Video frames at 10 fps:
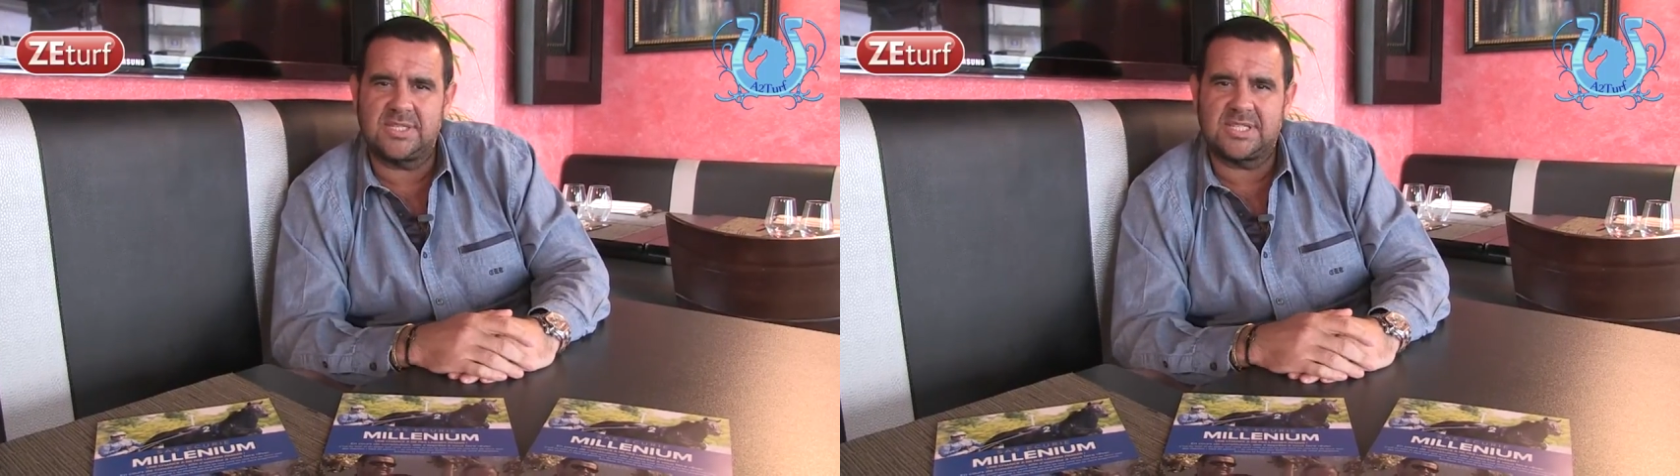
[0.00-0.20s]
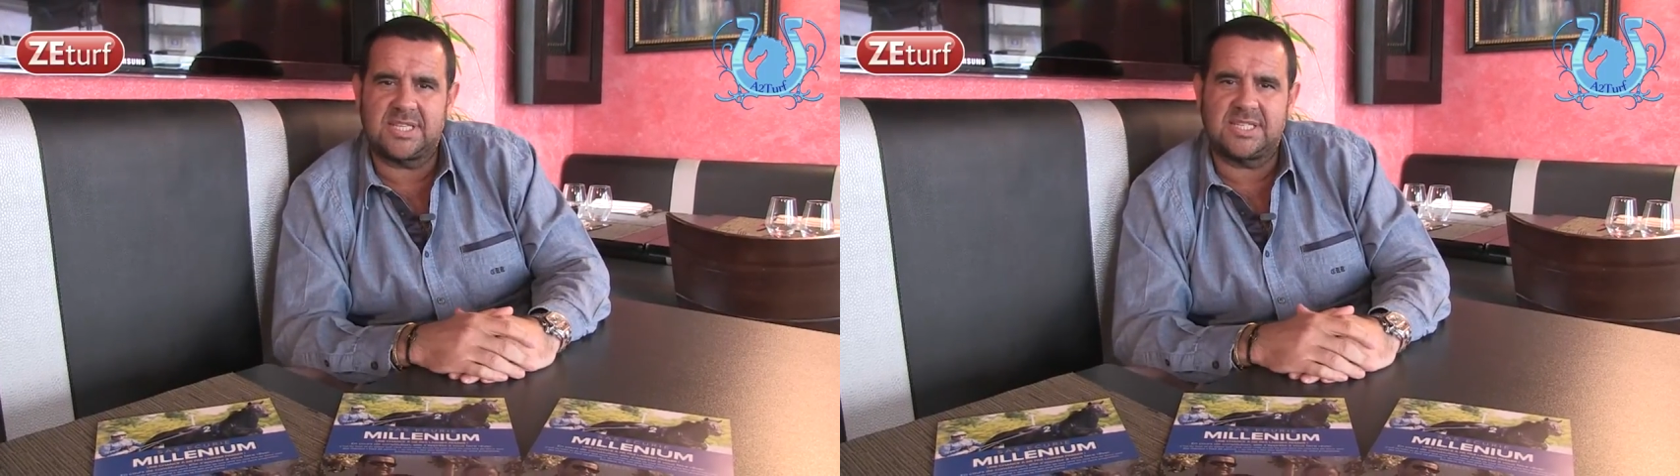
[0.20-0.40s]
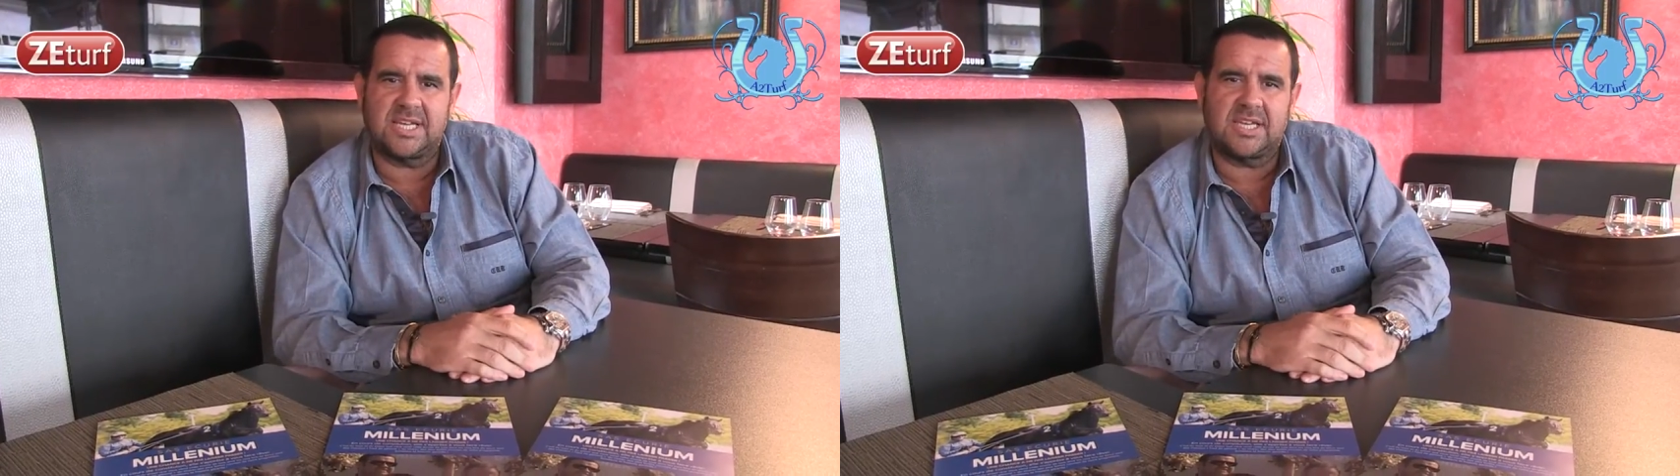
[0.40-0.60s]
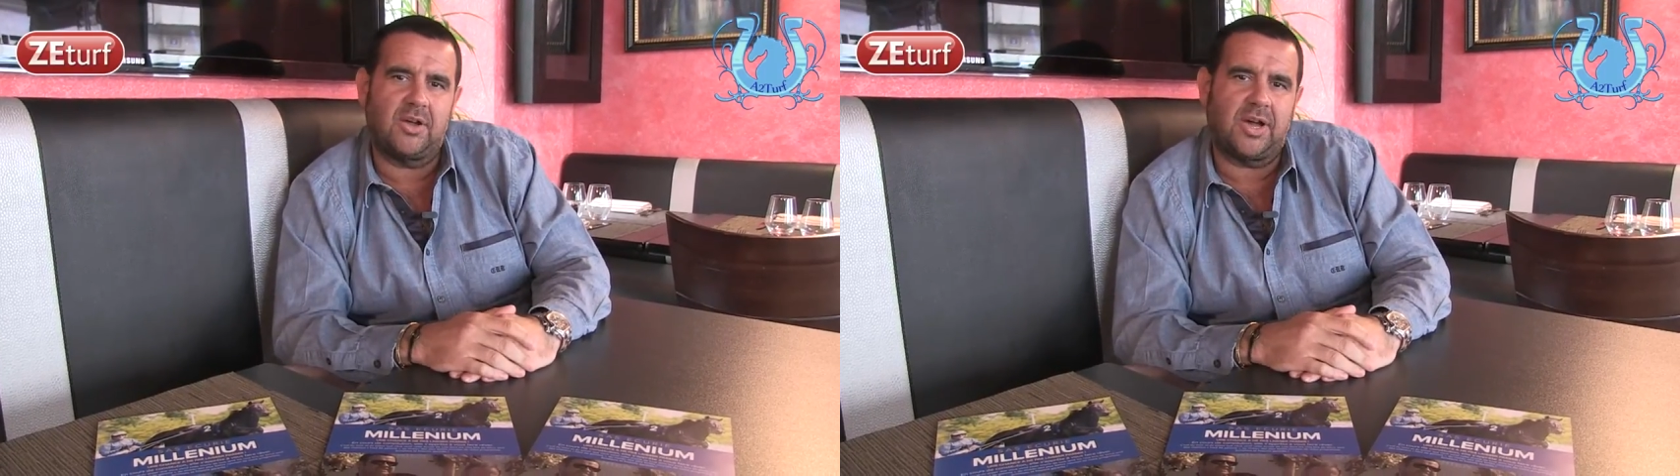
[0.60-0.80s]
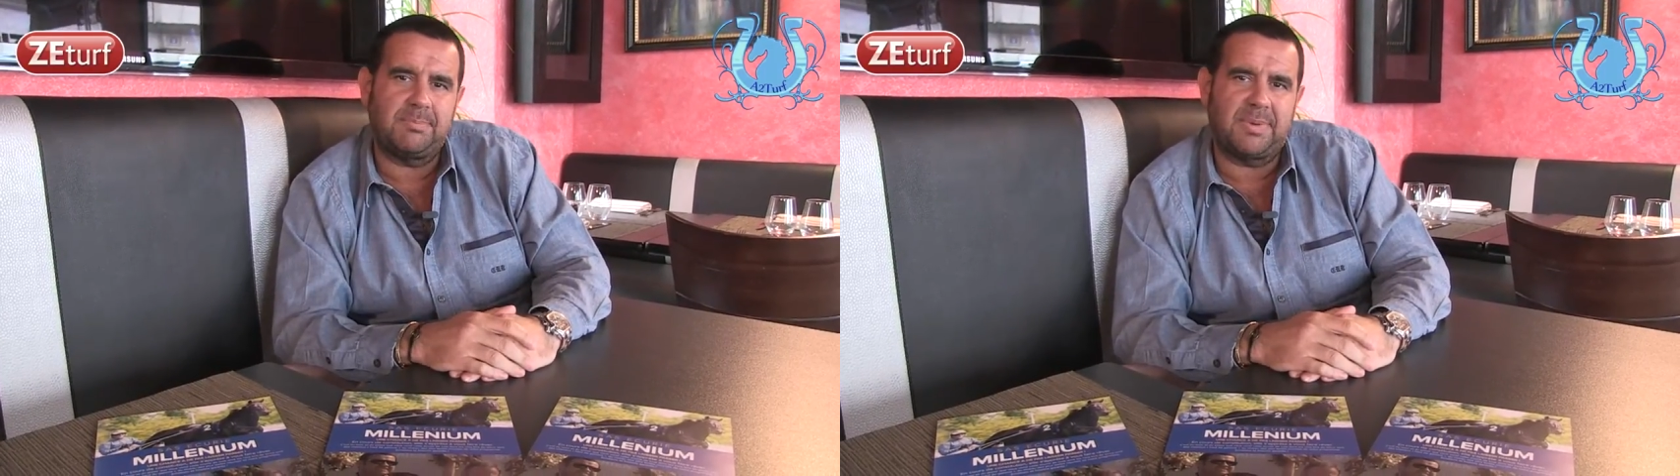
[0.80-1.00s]
c'est-à-dire qu'elle
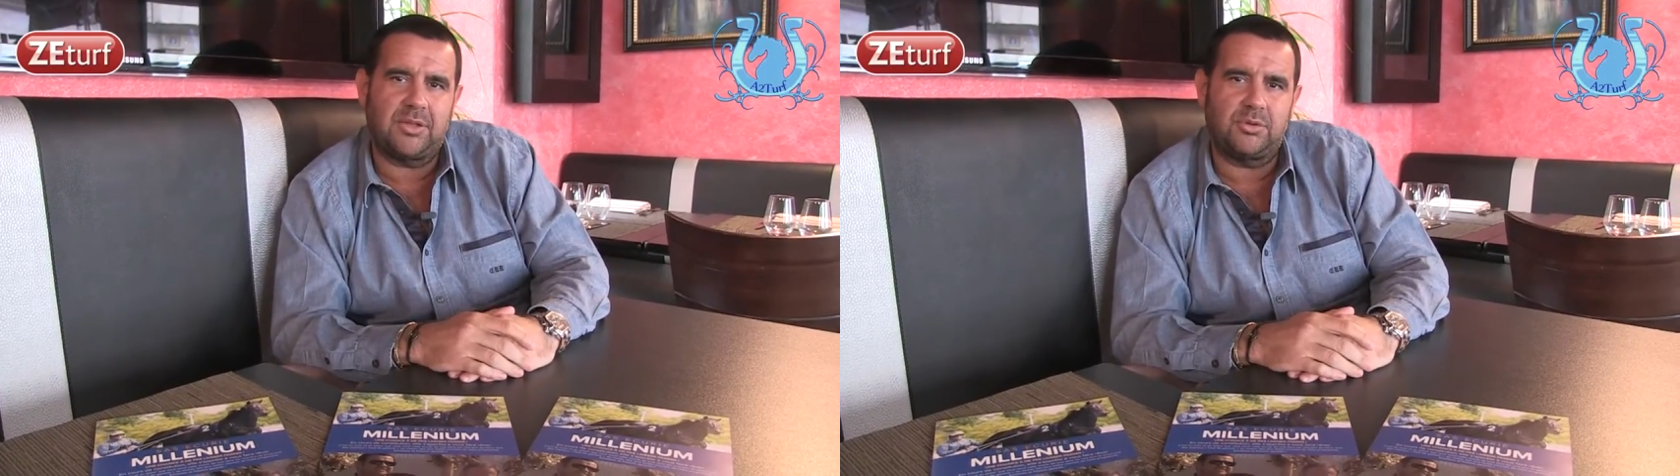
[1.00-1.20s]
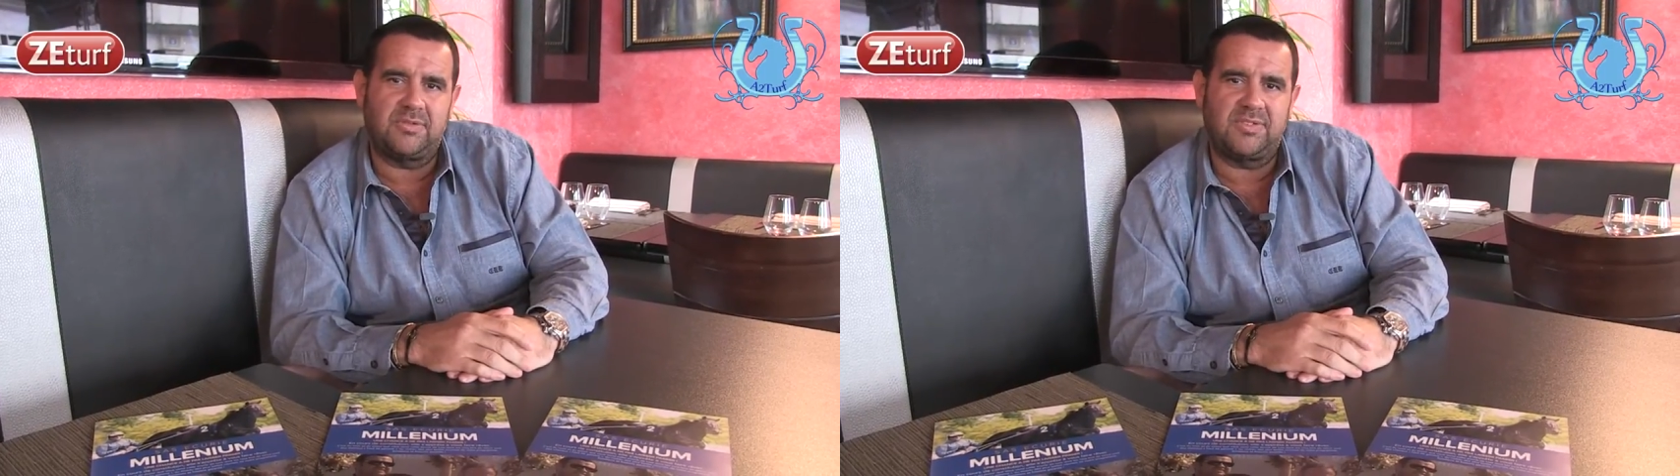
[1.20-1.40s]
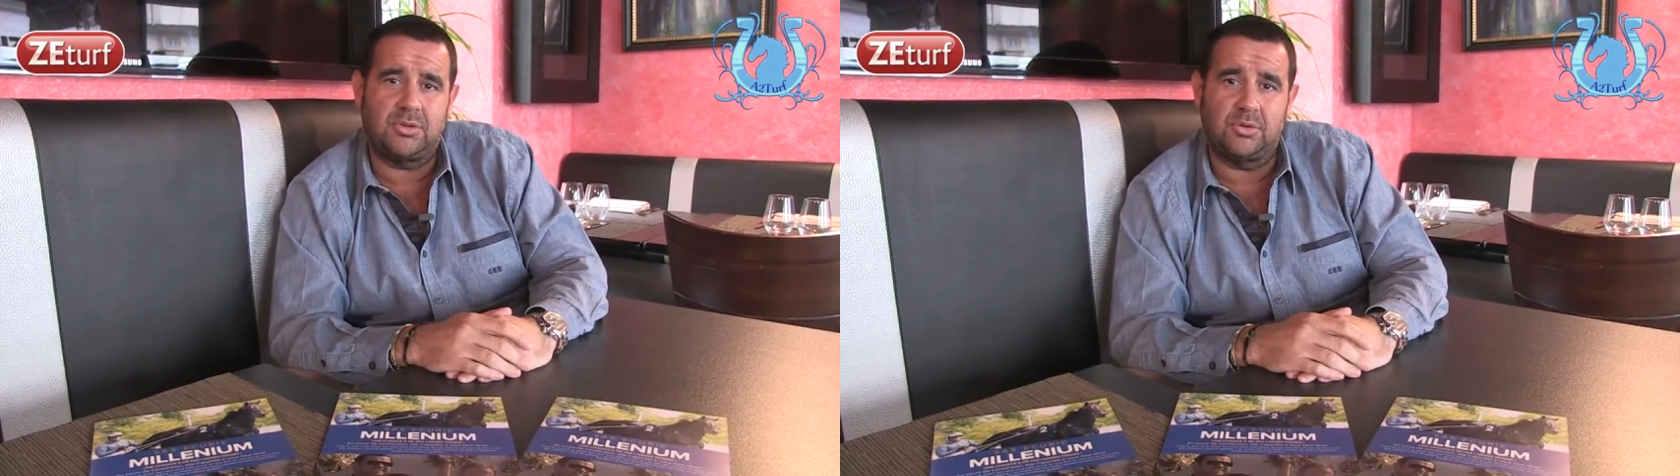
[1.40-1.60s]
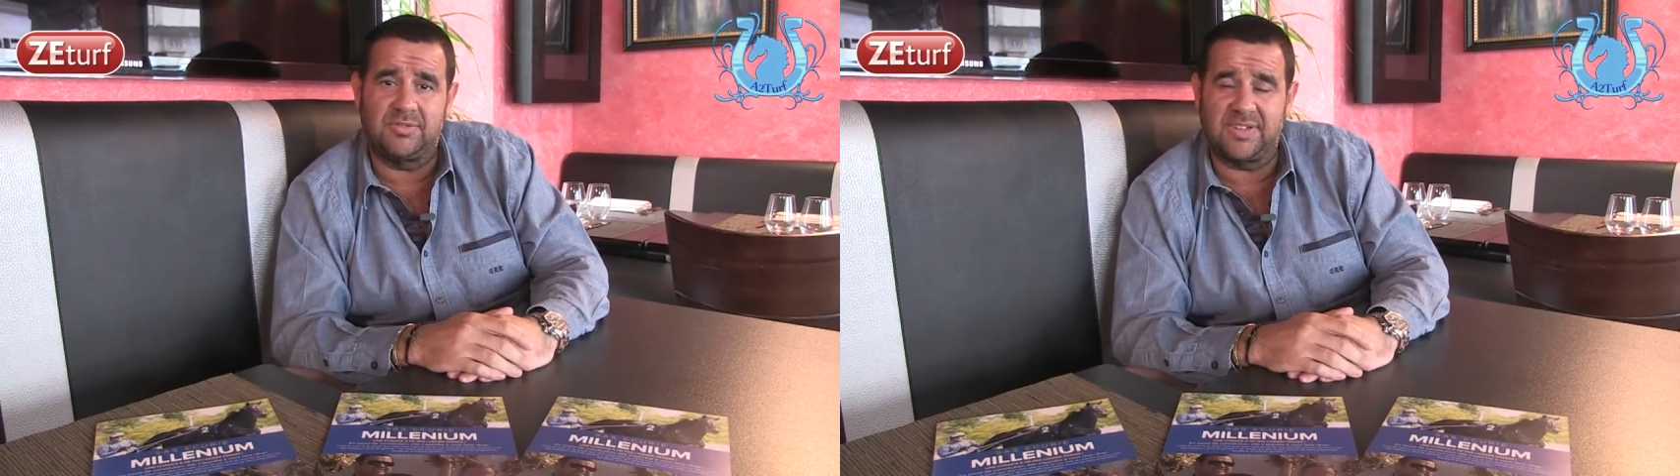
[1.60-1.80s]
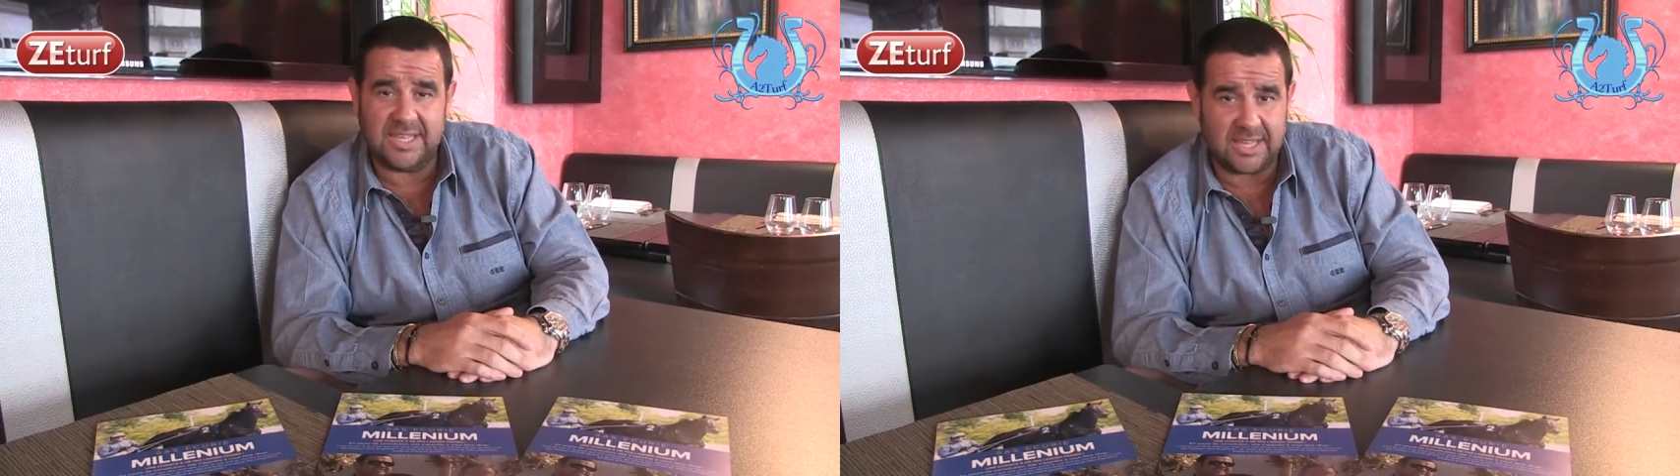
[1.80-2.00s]
aura une période de vie de
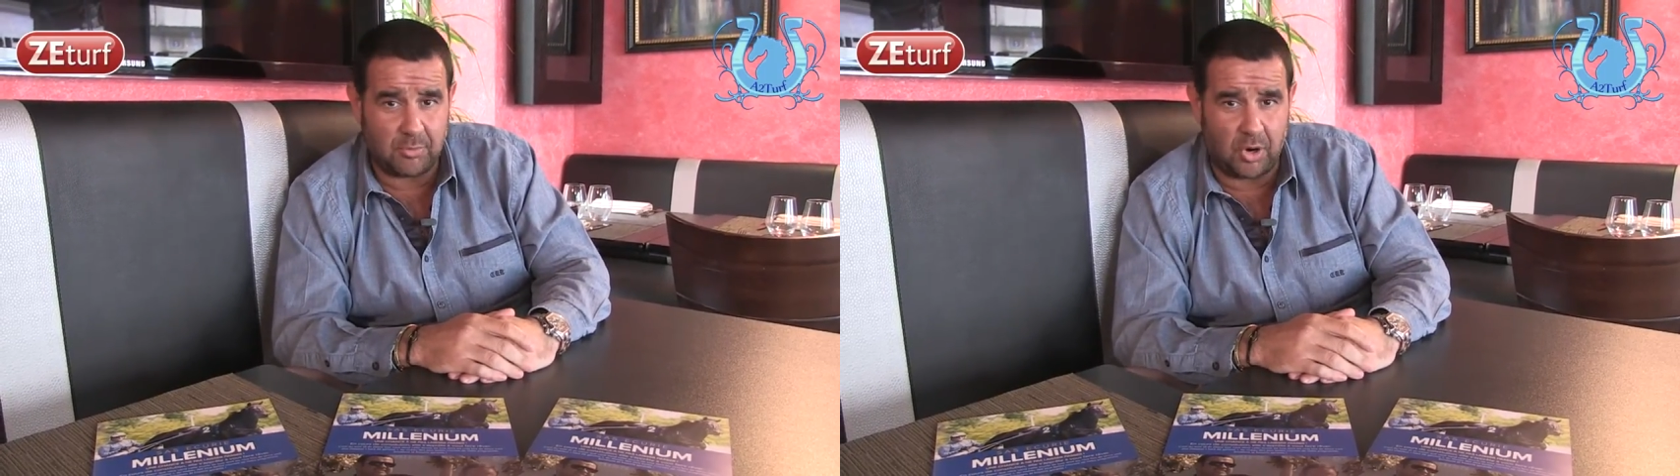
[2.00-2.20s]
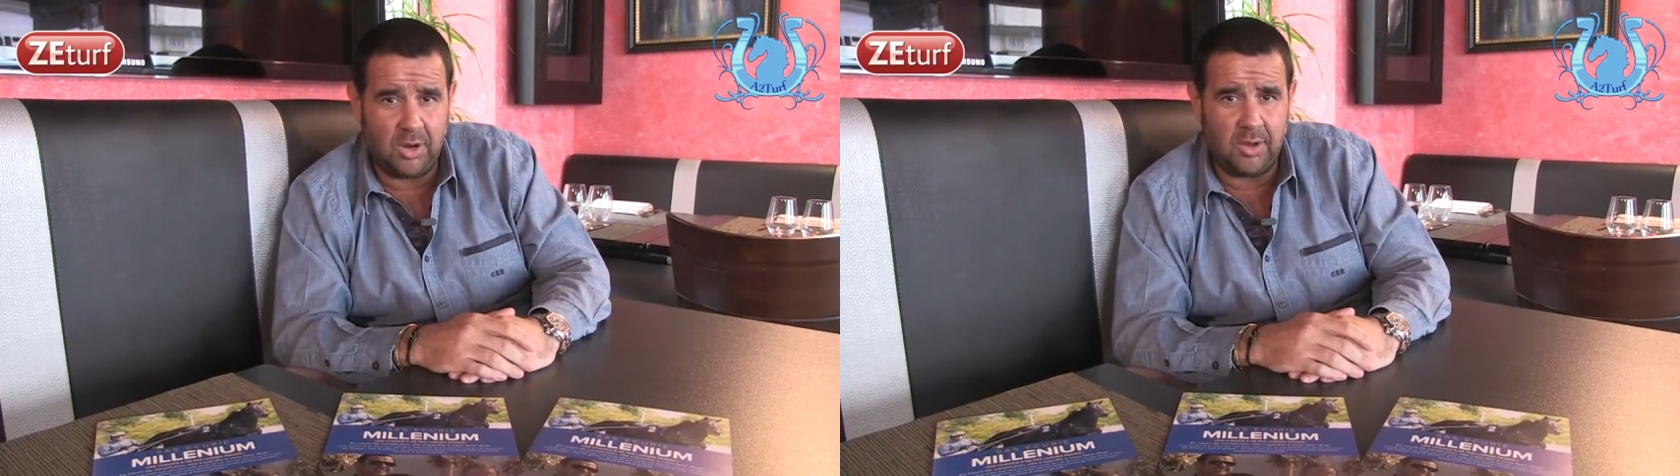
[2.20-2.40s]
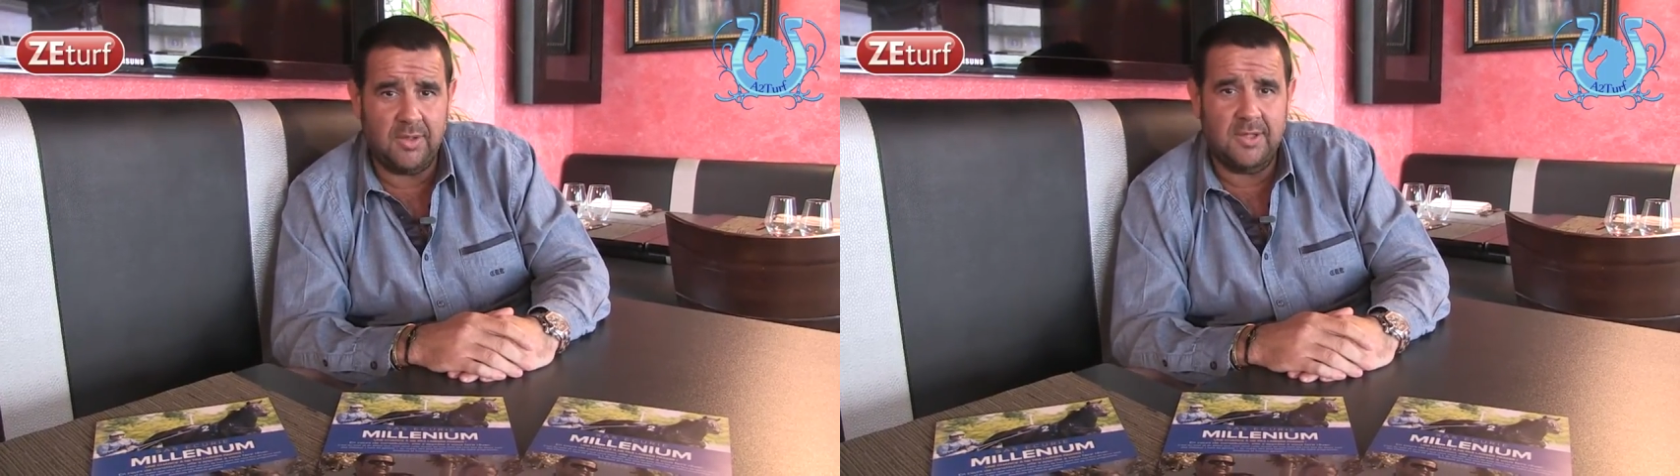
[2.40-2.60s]
24 mois.